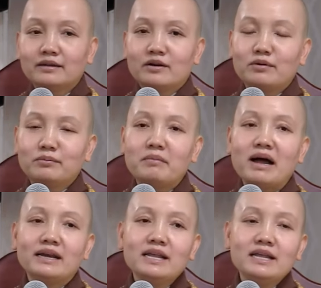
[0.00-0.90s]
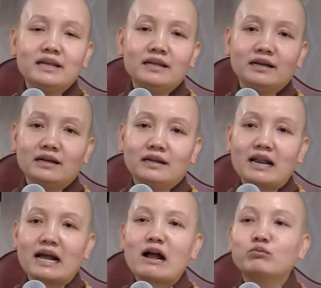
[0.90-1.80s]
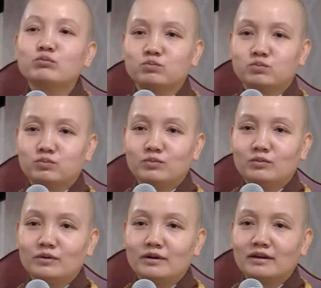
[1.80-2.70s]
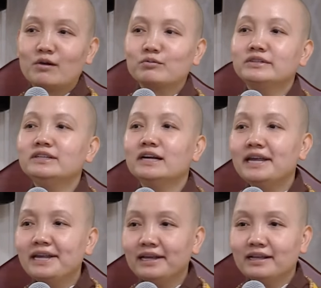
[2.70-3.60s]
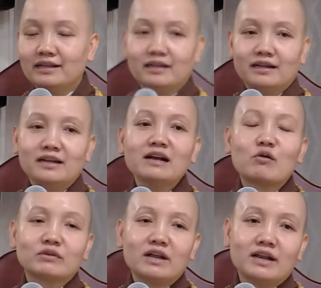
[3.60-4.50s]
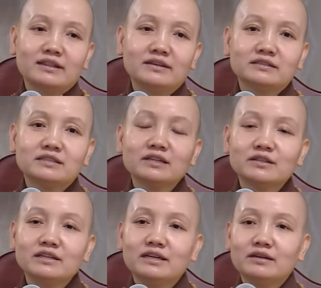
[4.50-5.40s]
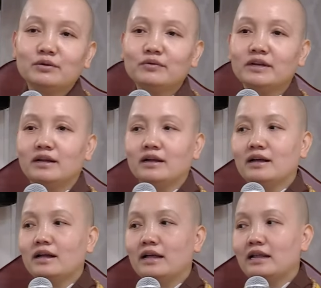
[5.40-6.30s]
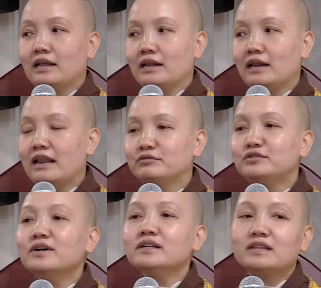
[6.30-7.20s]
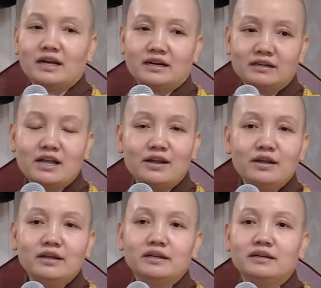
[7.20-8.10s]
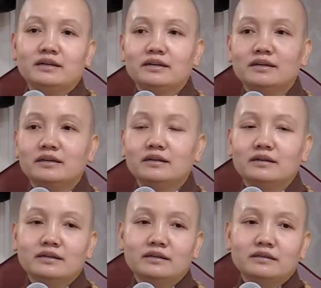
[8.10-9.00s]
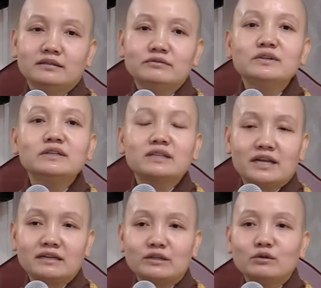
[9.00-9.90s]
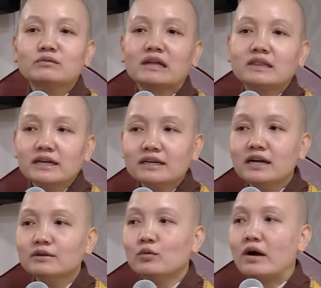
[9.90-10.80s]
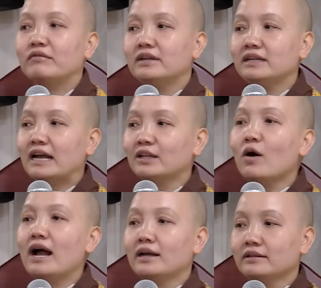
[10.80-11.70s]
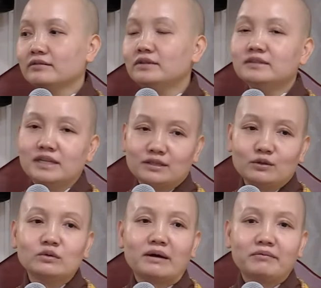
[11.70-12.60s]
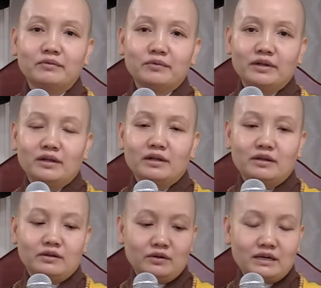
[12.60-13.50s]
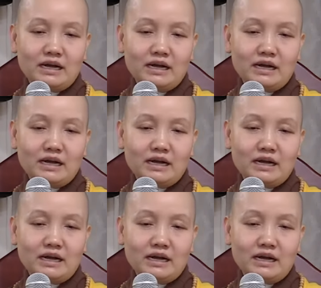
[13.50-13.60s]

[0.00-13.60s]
còn mani là ngọc, ngọc như ý. Cái ngọc này là tượng trưng cho gì quý vị? Là phương tiện để phương tiện để chúng ta tiến đến quả vị giải thoát, phương tiện tu tập. Rồi